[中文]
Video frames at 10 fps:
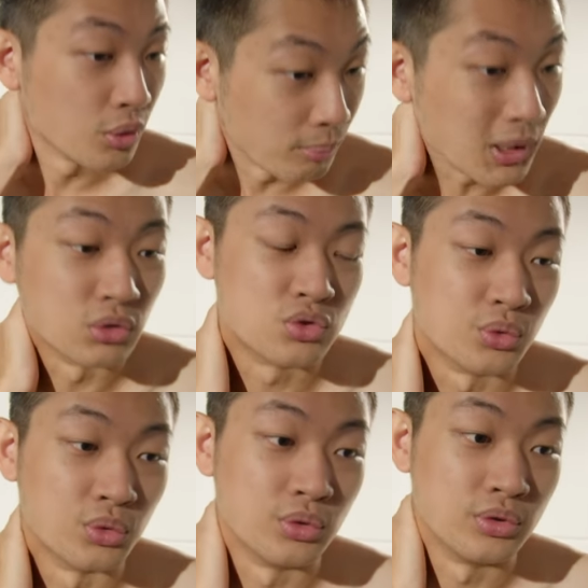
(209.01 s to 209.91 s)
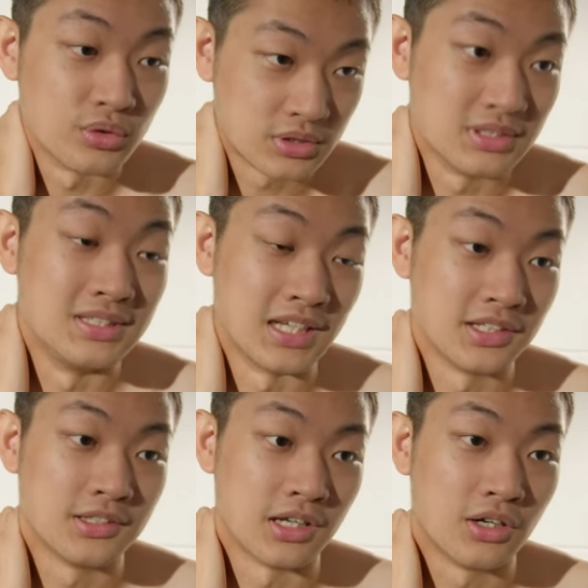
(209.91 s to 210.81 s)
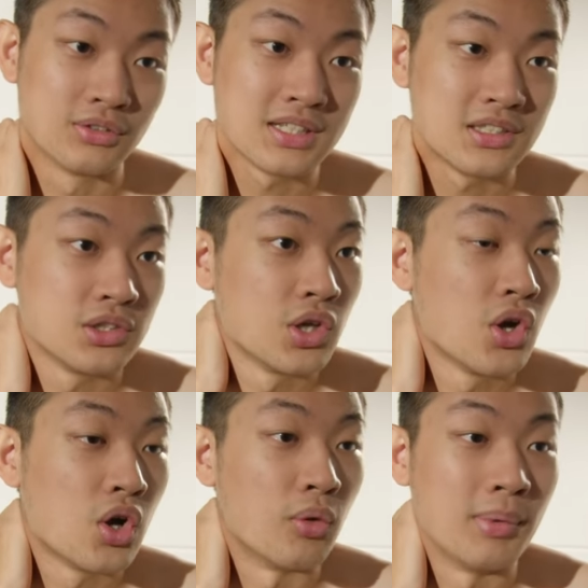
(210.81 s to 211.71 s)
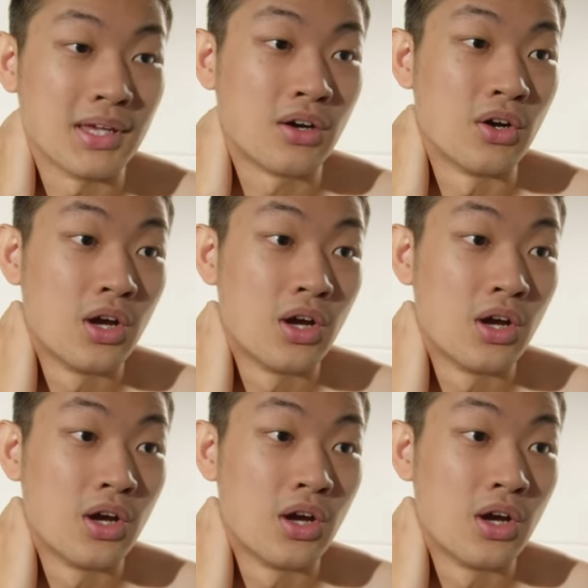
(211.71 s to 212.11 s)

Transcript: 没有做事情，然后但是我们要